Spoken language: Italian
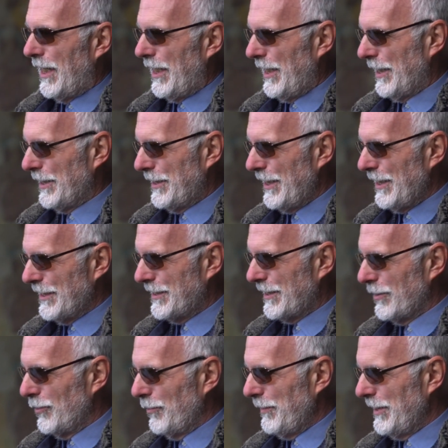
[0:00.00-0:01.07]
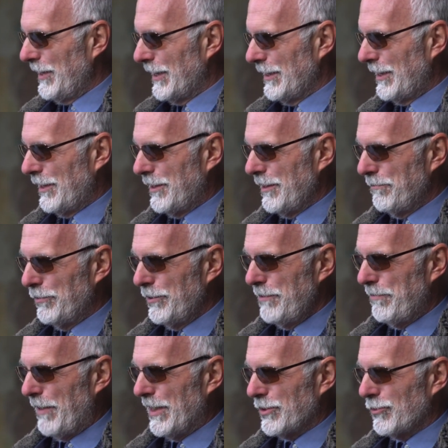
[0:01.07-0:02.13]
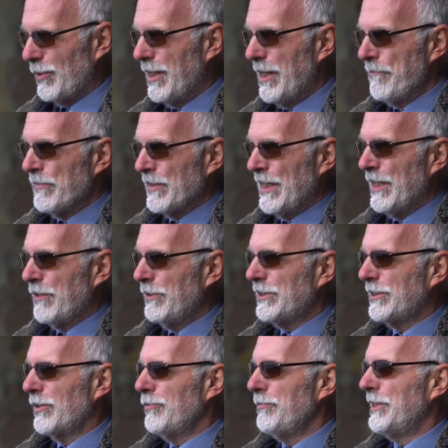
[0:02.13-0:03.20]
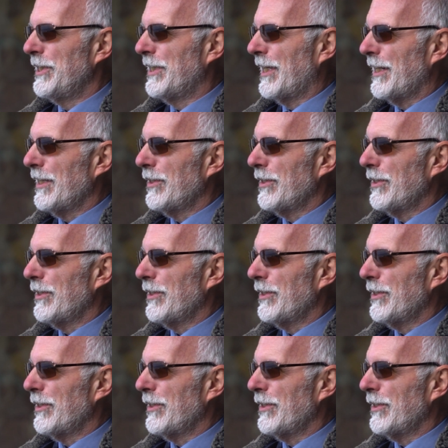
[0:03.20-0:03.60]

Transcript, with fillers: alla terza domenica del tempo di Pasqua e questa domenica